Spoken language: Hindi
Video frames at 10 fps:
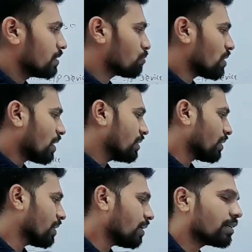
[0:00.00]
इसको क्या कहा
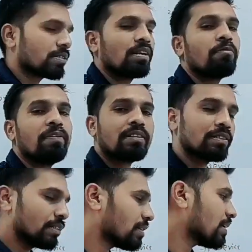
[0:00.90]
जाता है कर्सर मूवमेंट
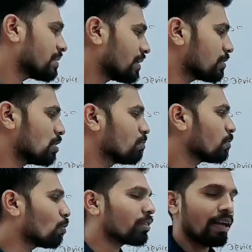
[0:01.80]
किस इसका कैसा कैसा
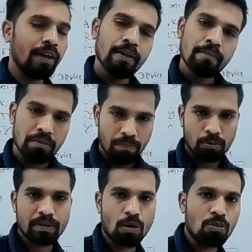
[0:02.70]
उपयोग होता है मैं
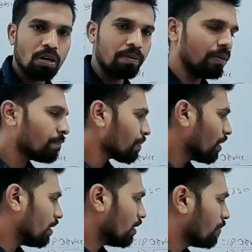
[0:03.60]
आपको बताऊंगा अभी
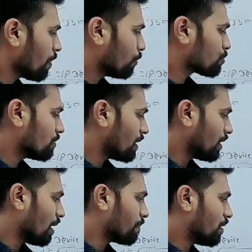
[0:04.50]
है ना उसके बाद
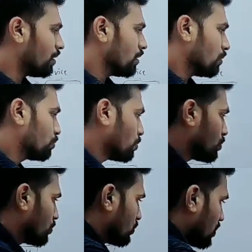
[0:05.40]
है आपका
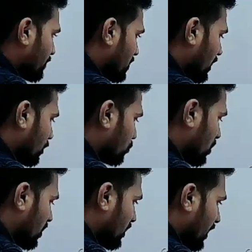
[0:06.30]
जो सबसे ज़्यादा जो
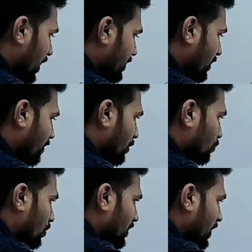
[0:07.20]
जगह लिया है ये वाला
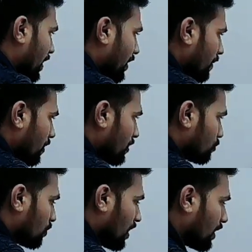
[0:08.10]
जो एरिया है
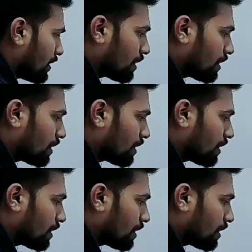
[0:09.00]
इसको क्या कहा